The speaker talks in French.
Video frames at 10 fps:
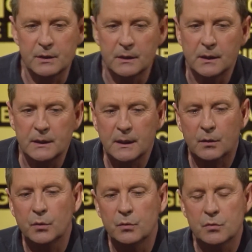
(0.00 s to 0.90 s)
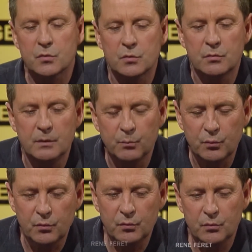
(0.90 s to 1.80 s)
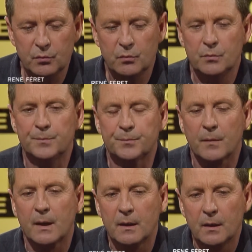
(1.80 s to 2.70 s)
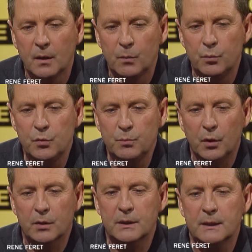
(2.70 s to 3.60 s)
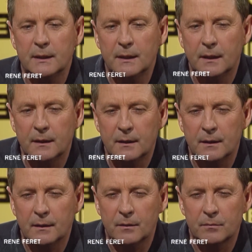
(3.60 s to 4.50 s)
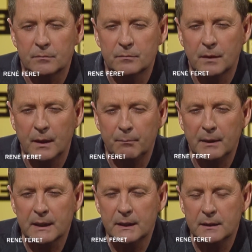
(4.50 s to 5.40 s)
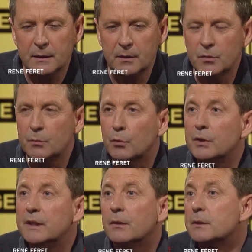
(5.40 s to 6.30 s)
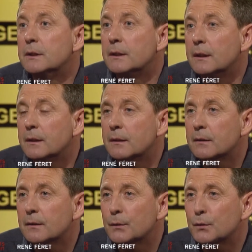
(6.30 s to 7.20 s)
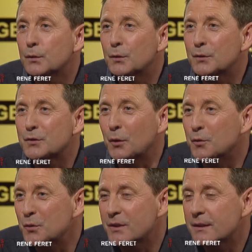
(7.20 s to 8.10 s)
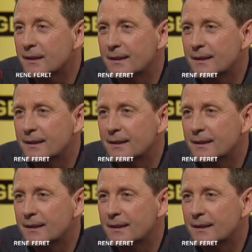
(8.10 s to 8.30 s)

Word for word: C'est-à-dire que je suis plus, plus porté à, m'inquiéter de mon identité, euh, sans doute.